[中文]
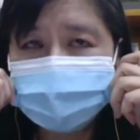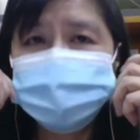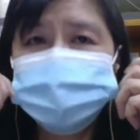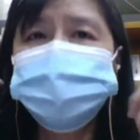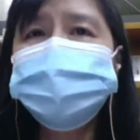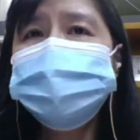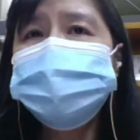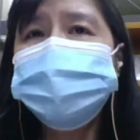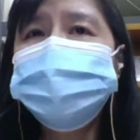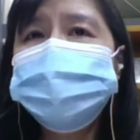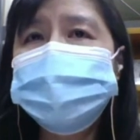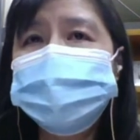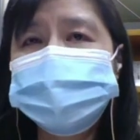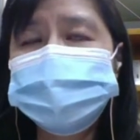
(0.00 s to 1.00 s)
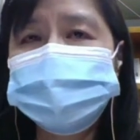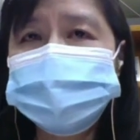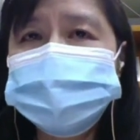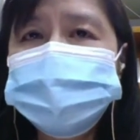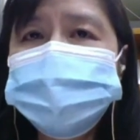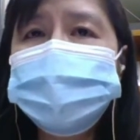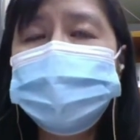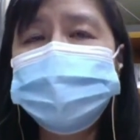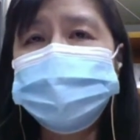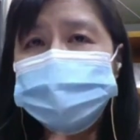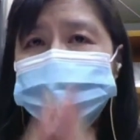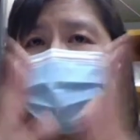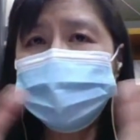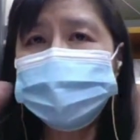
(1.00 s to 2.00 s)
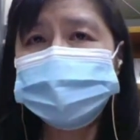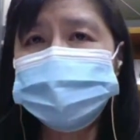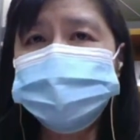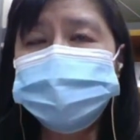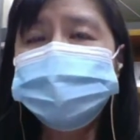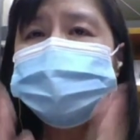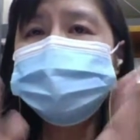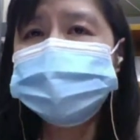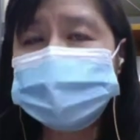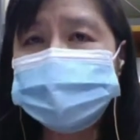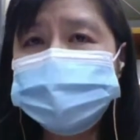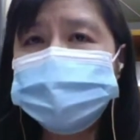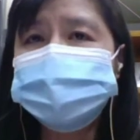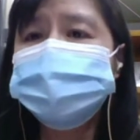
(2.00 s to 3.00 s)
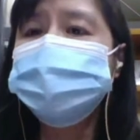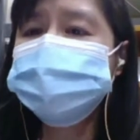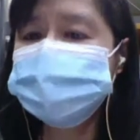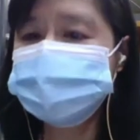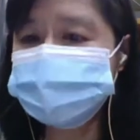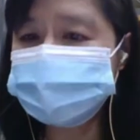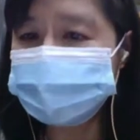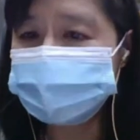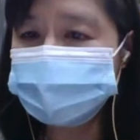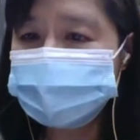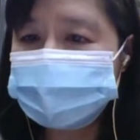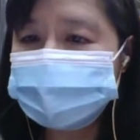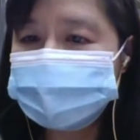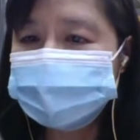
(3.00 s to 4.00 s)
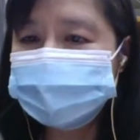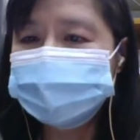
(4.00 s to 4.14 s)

数位博物馆可能是把博物馆的所有展品都数位化，